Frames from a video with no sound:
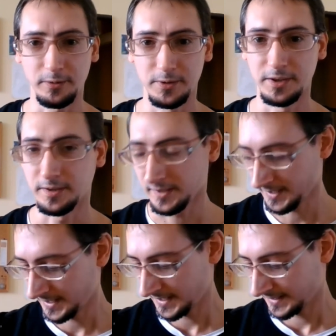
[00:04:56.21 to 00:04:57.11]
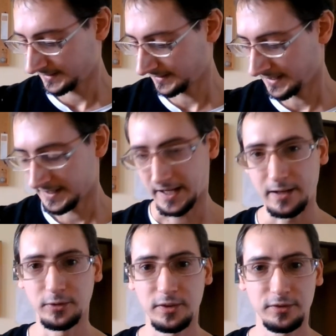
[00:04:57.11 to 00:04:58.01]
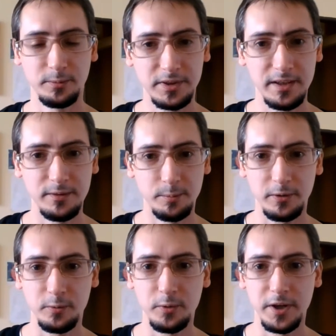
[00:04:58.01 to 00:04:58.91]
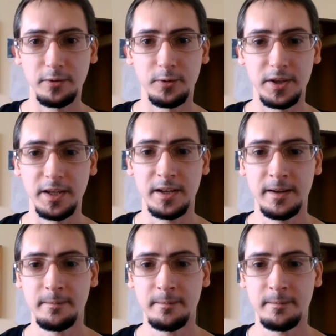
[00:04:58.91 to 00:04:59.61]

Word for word: Quindi è lo stesso motivo per cui noi